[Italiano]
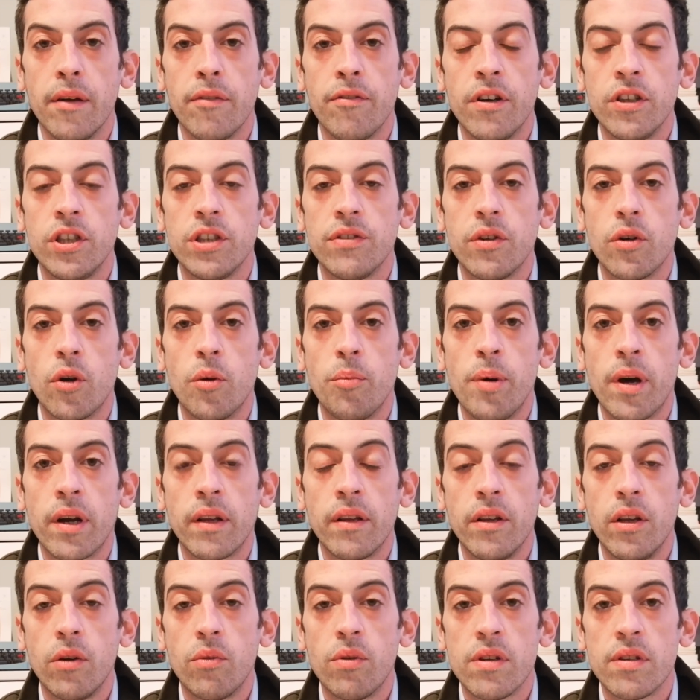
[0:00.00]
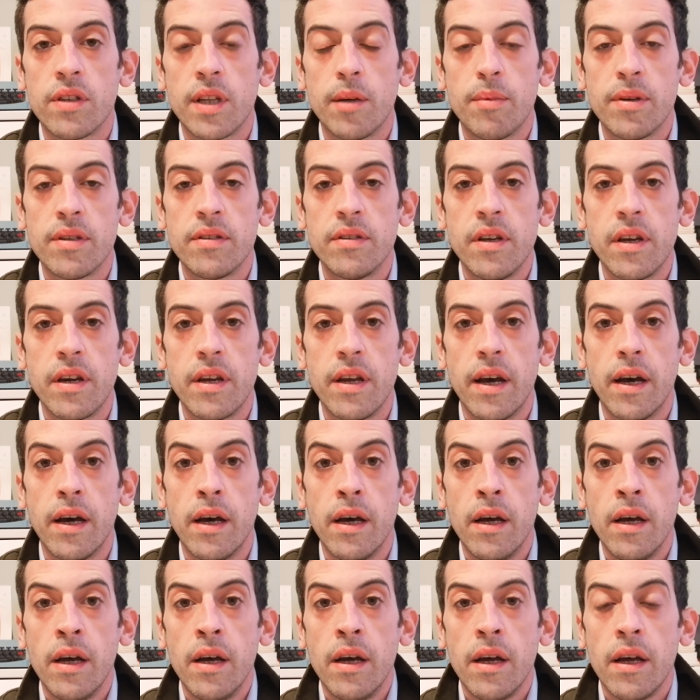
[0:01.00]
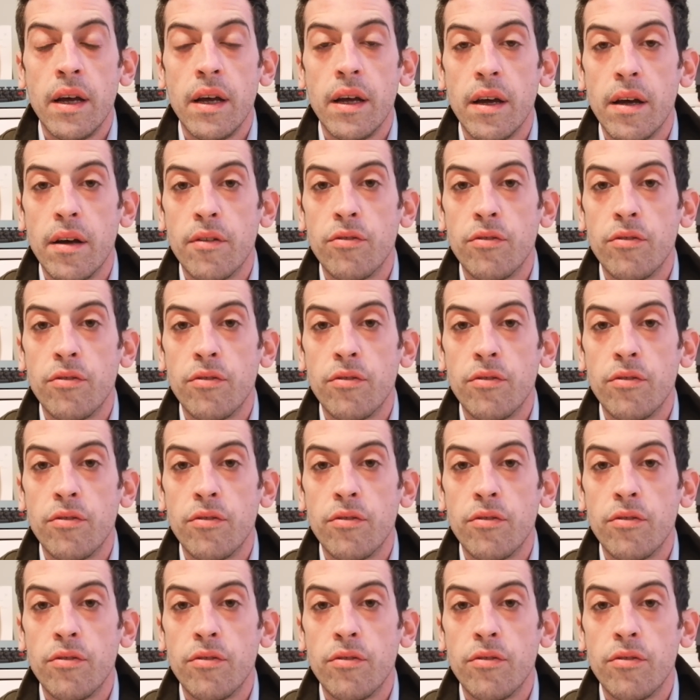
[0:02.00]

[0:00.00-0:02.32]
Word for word: facevano parte di questa masseria eh,